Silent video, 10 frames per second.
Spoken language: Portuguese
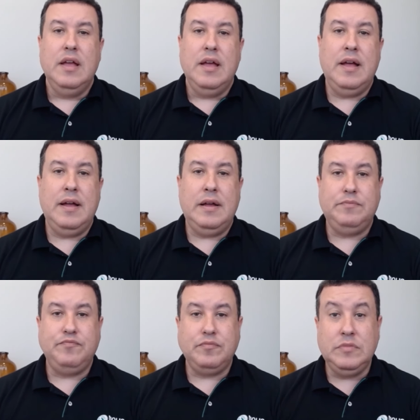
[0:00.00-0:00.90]
Uh,
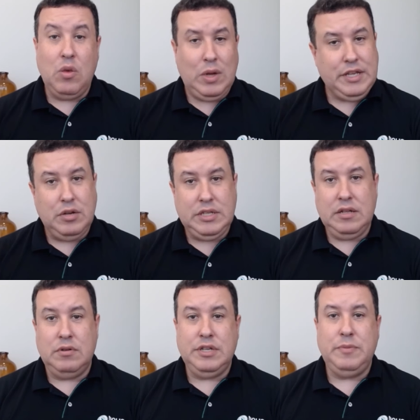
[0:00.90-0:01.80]
então,
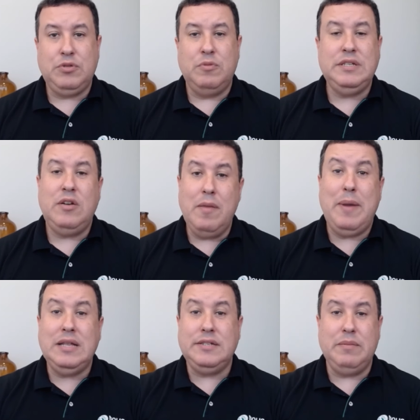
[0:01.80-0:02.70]
o atendimento comercial é
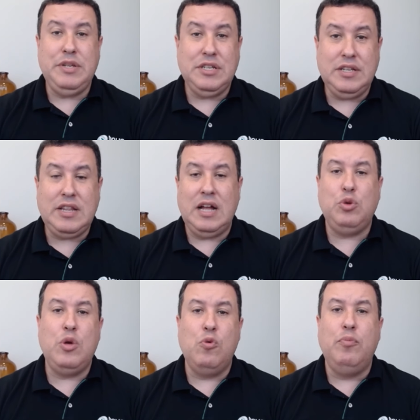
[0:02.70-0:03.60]
basicamente esse
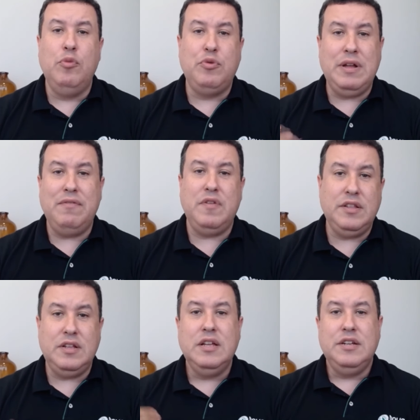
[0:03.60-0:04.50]
trato aí com o público na
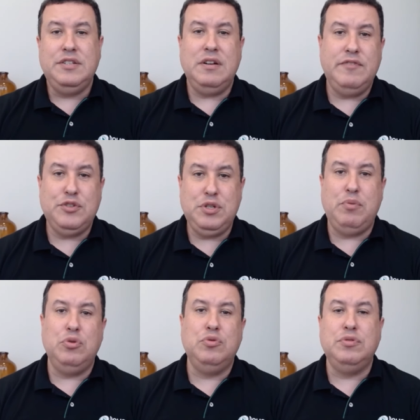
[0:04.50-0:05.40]
venda de serviços e
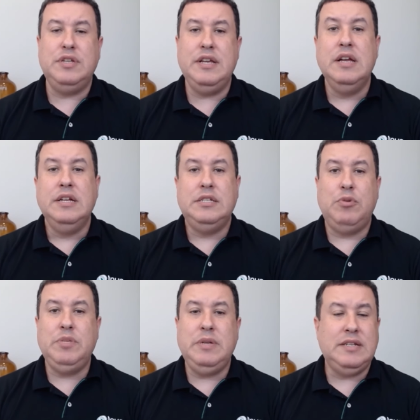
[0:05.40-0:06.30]
produtos aí
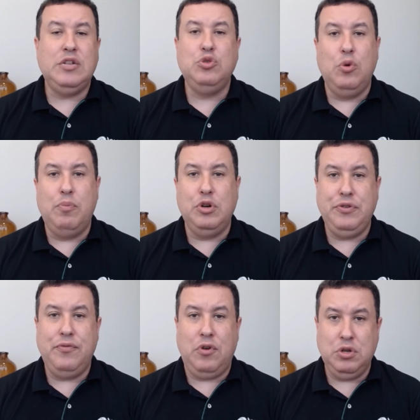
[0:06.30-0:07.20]
disponibilizados no
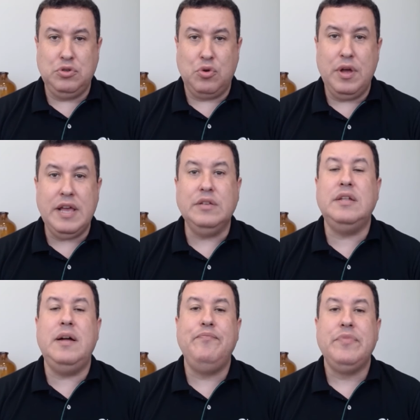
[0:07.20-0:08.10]
portfólio dos Correios,
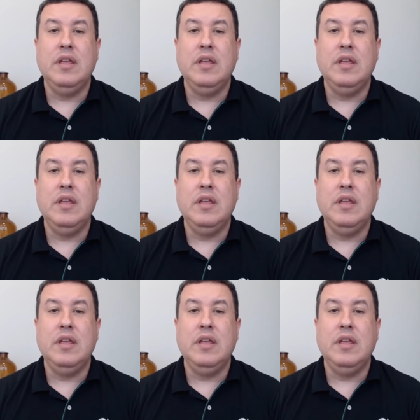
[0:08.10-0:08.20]
tá?